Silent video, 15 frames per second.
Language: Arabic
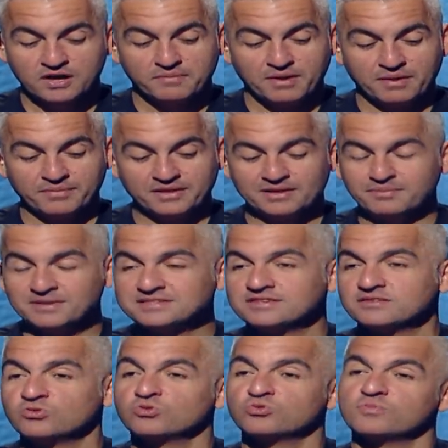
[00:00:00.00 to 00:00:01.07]
محمد المنسي
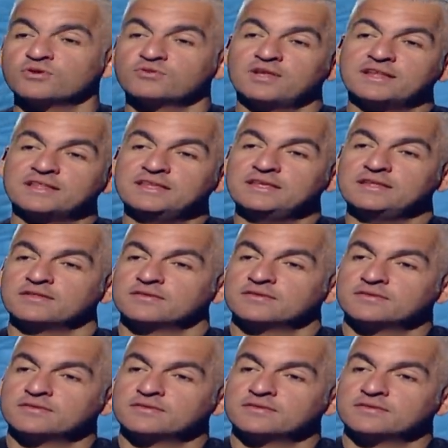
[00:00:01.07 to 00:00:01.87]
330 آه.